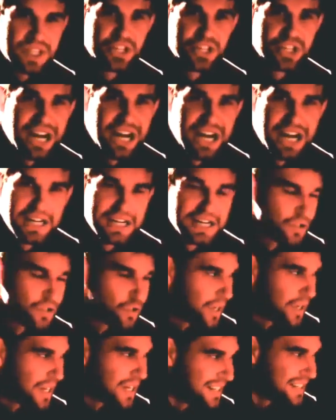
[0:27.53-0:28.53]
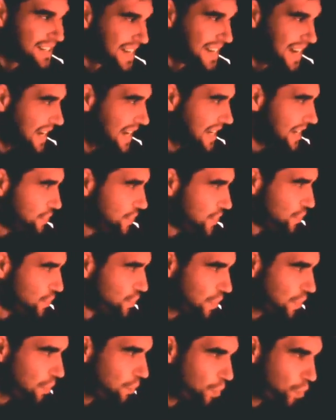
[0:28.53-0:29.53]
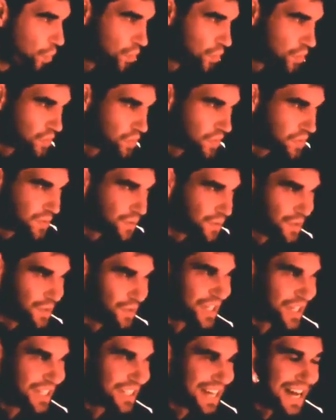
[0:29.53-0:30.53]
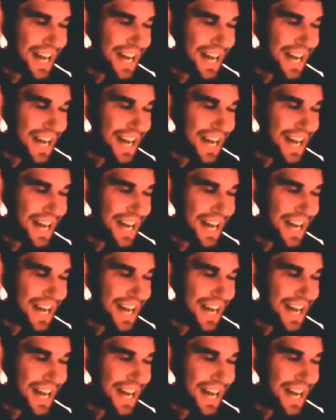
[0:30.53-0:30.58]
vamos deixar eles organizarem seus almoços e os seus